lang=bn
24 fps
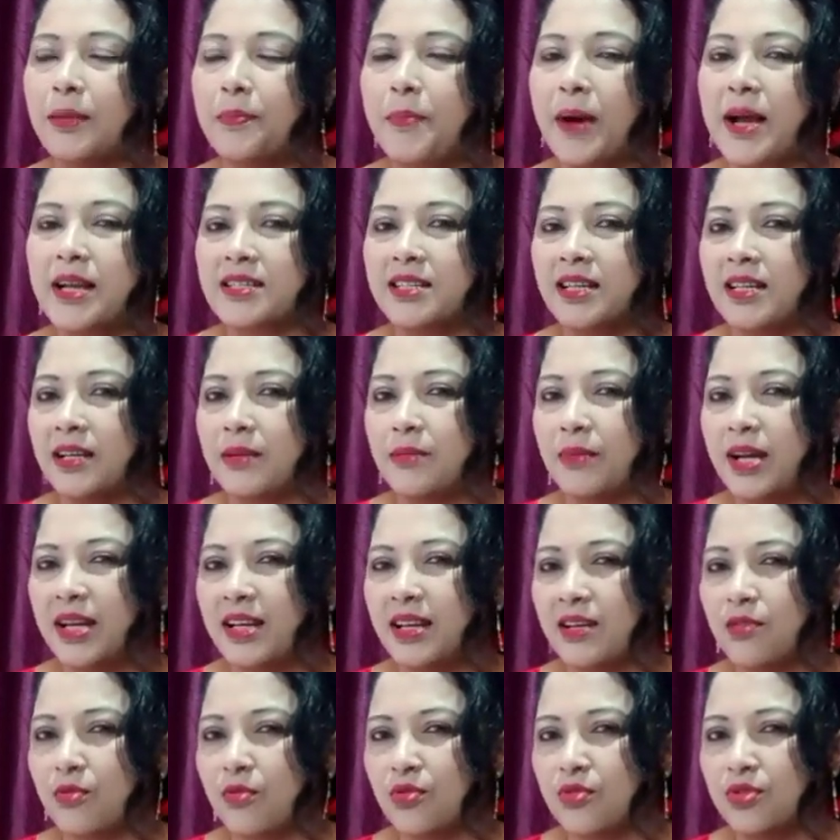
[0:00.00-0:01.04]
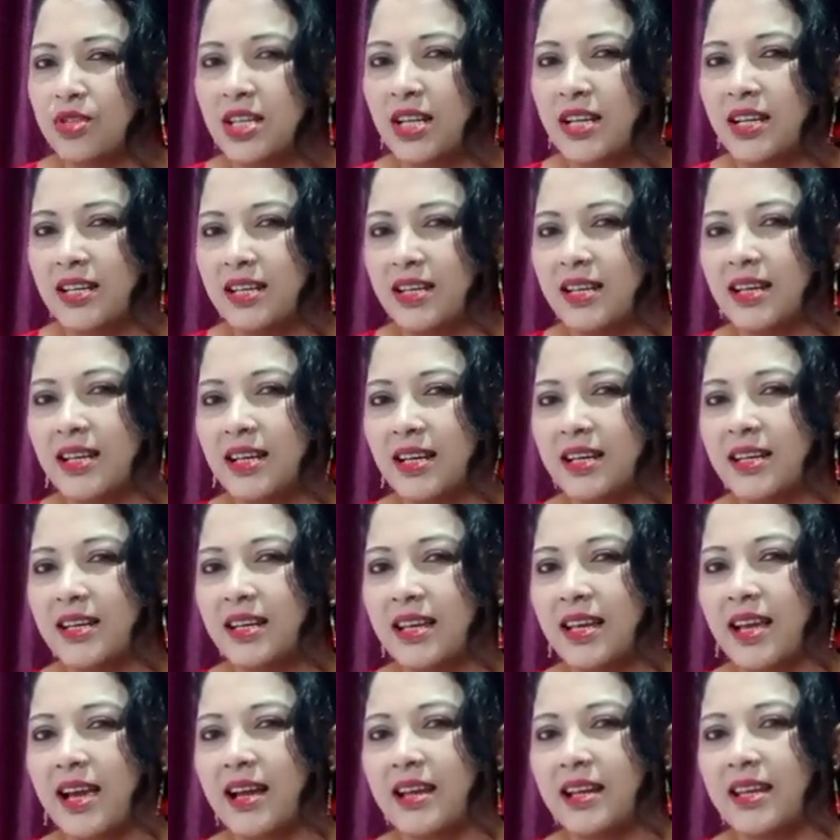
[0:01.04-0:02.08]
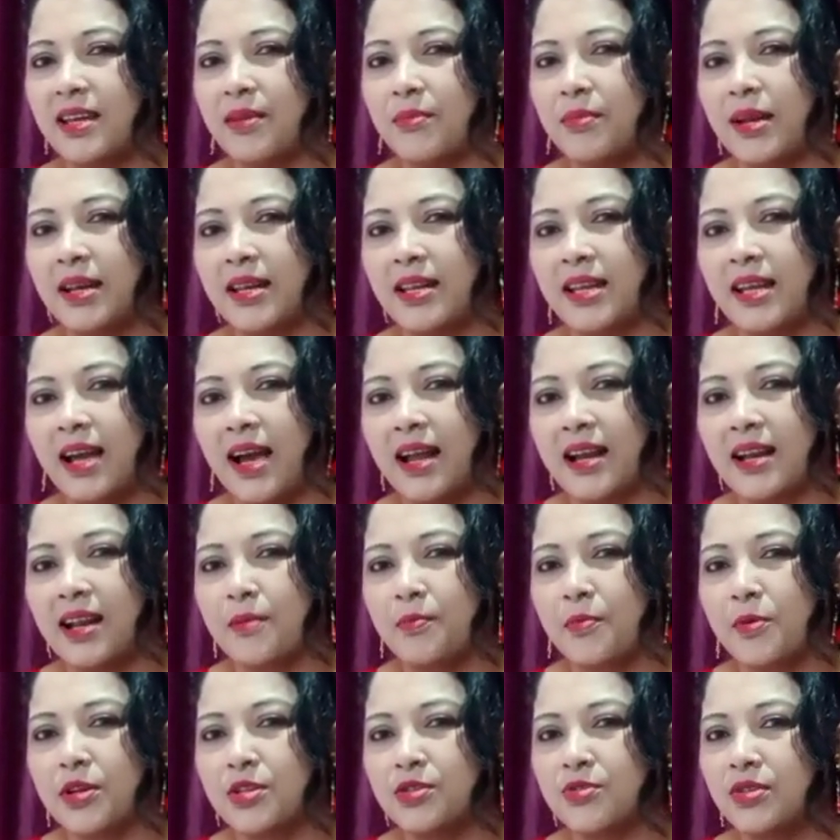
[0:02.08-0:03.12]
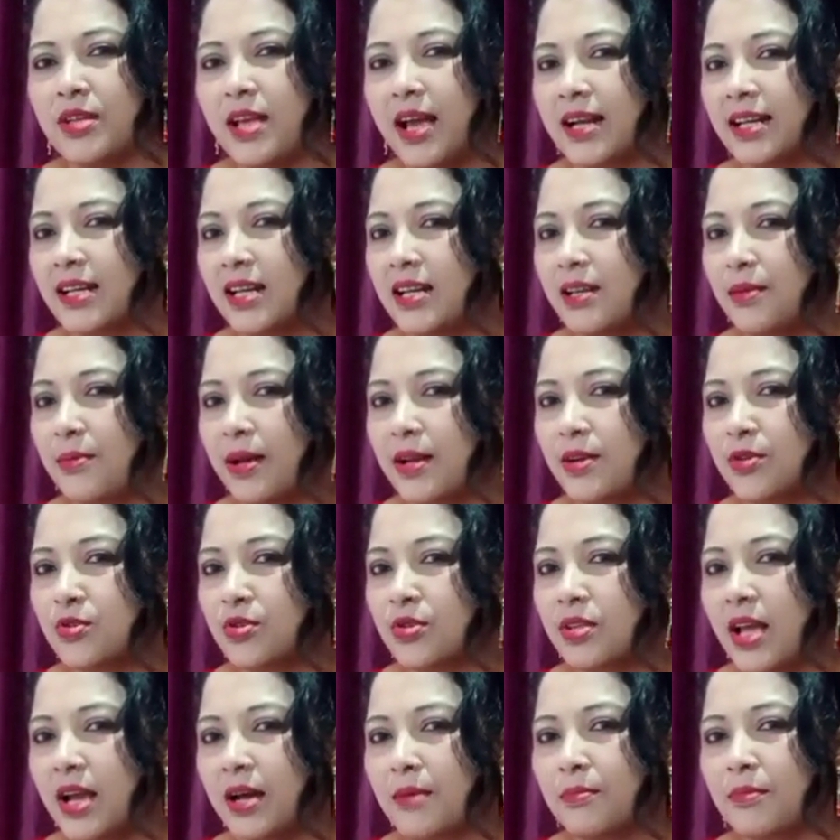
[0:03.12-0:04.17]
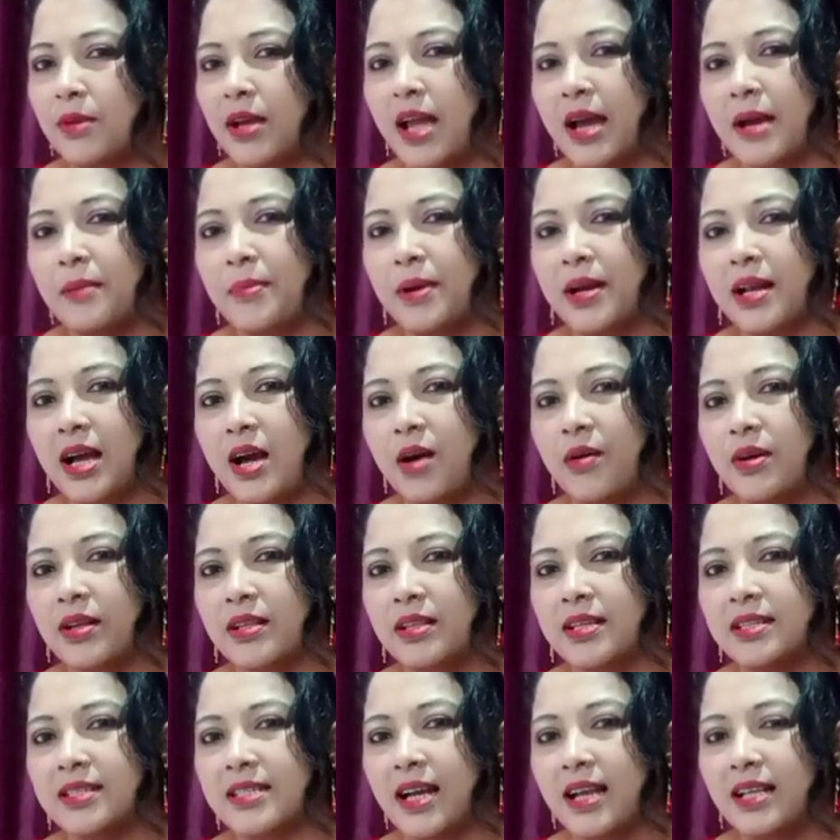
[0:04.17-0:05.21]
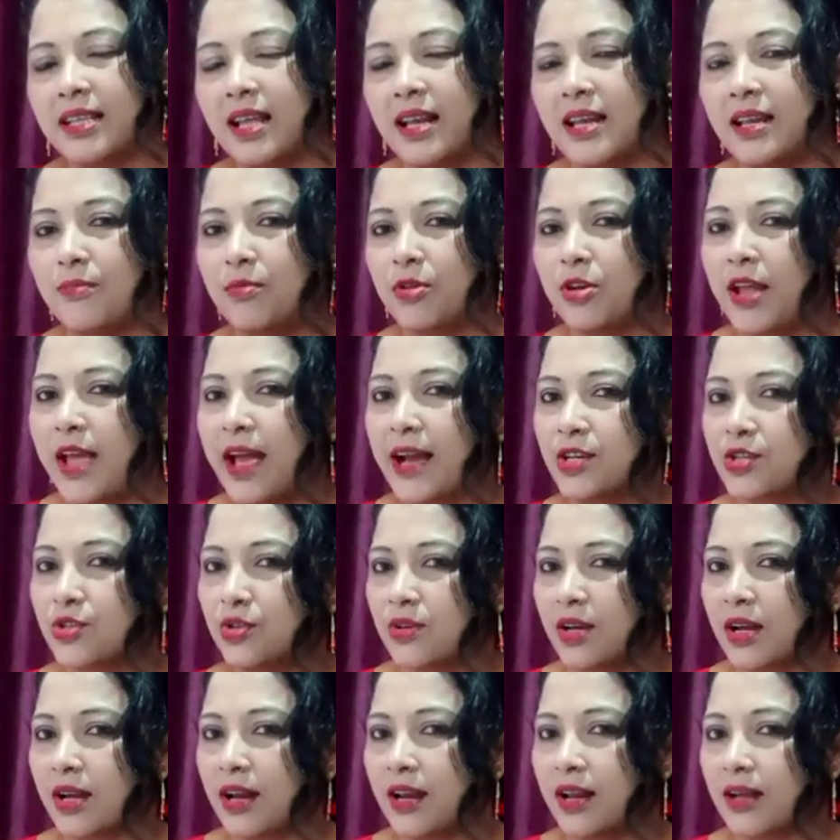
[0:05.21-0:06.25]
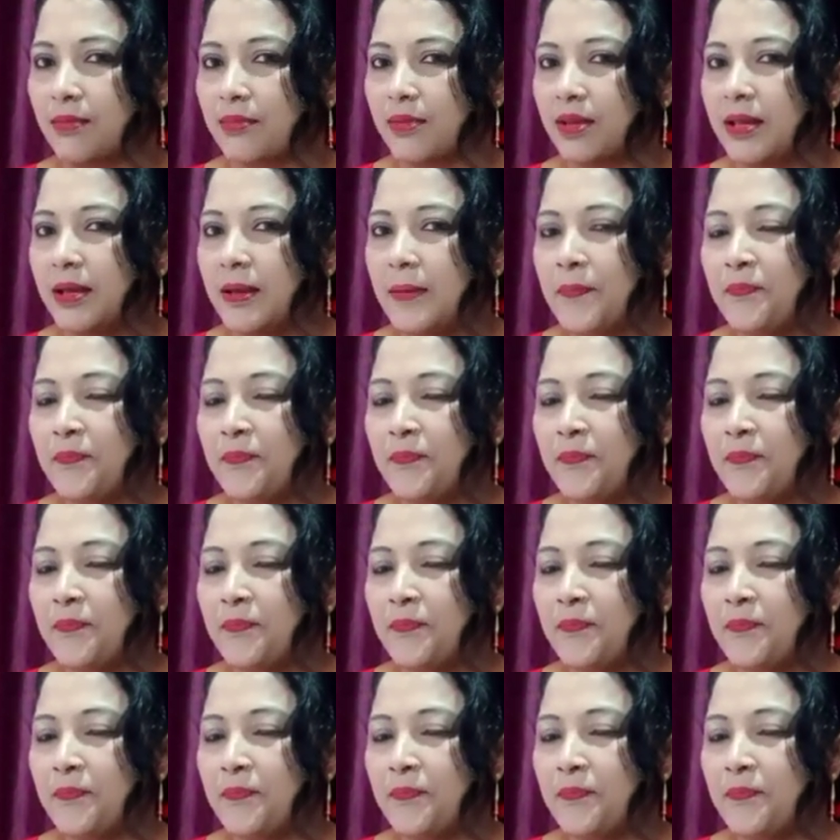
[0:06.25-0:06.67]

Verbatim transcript: পাশের মানে কোনো ছেলে টেলেকে ডেকে আনে মানে আনার পরে যদি একটা লিভার ওষুধ এক একবার খাওয়াইতে যায় তাহলে বলে একশো টাকা লাগবে